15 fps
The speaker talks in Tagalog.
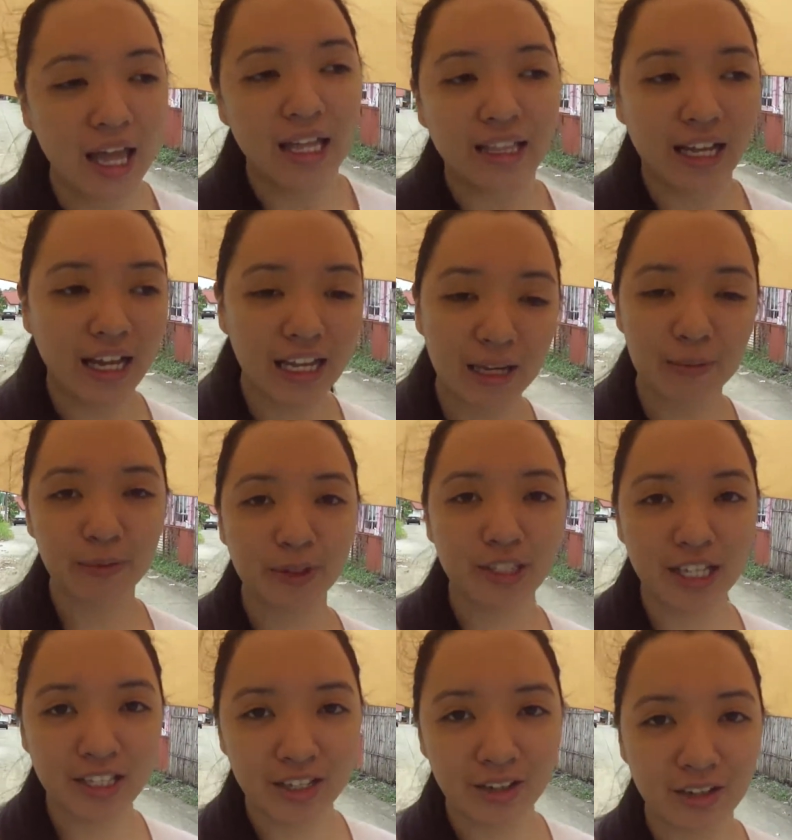
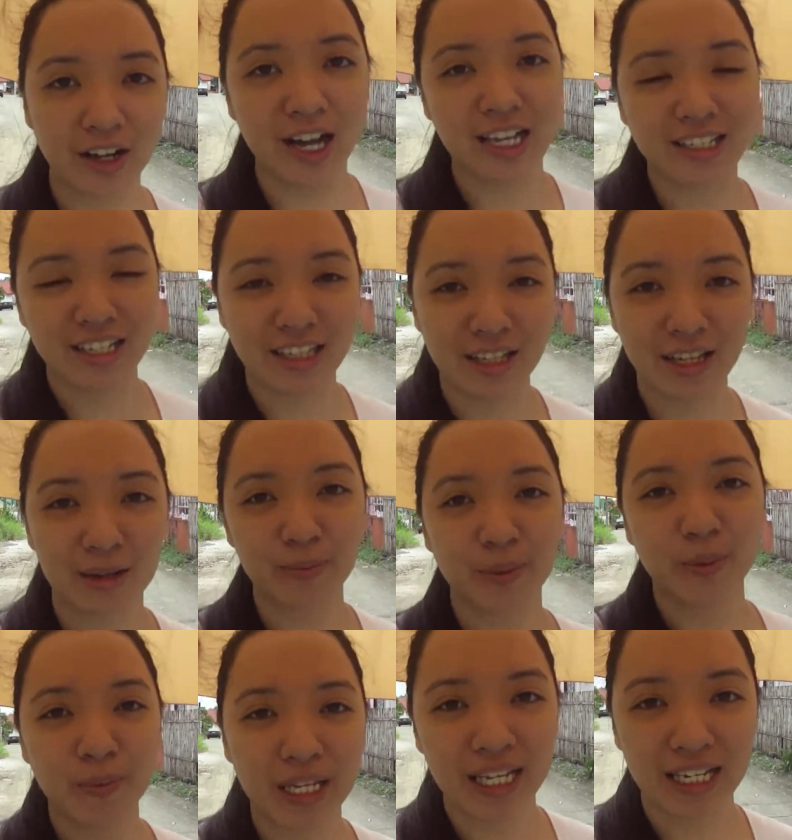Nakalimutan niya Okasa na
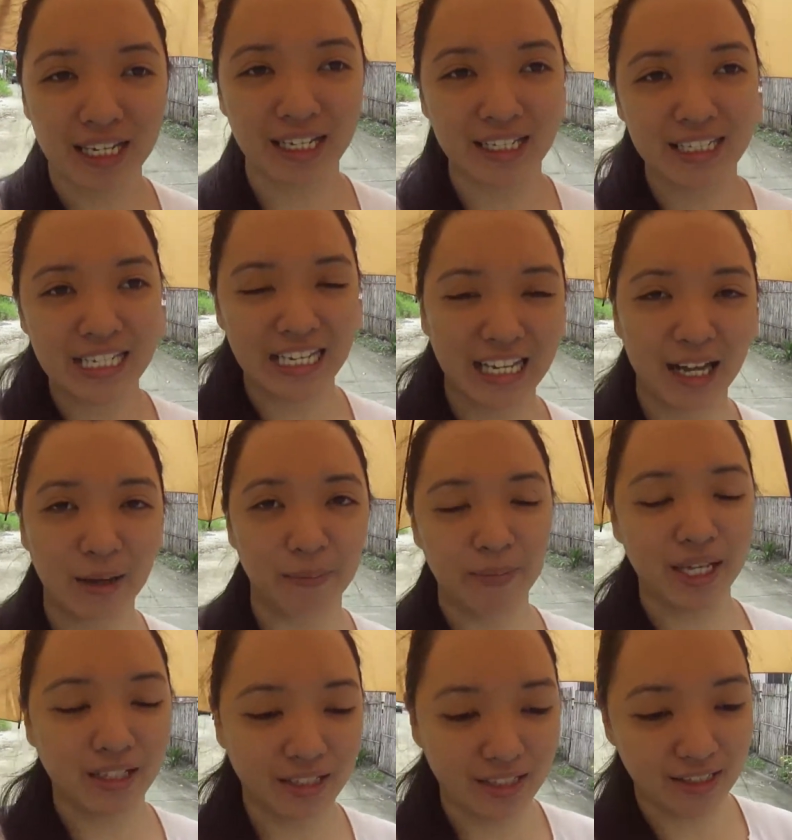bumili ng sinigang
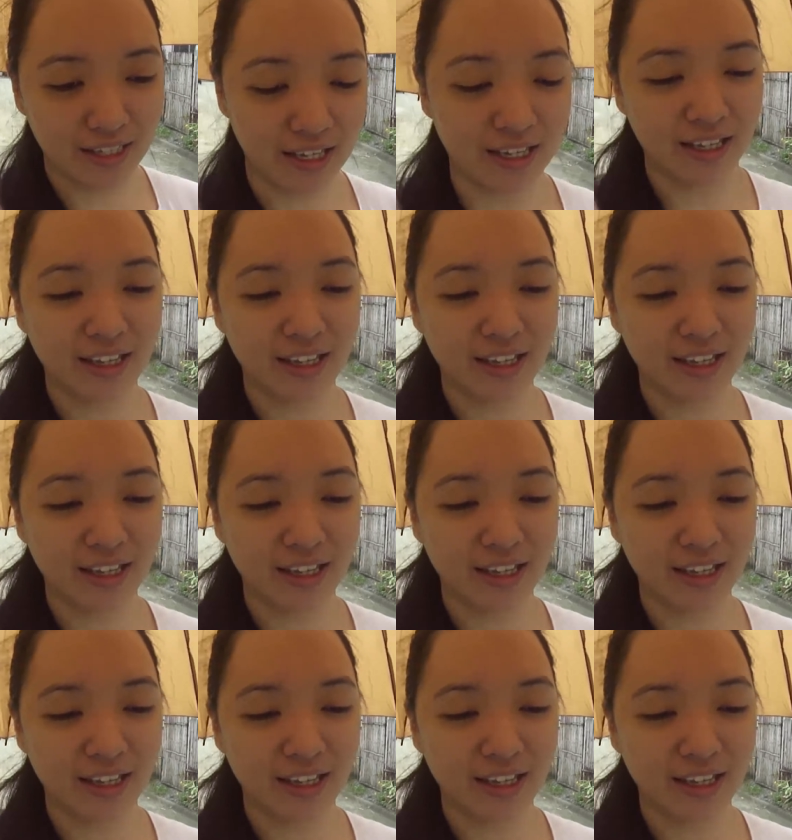mix.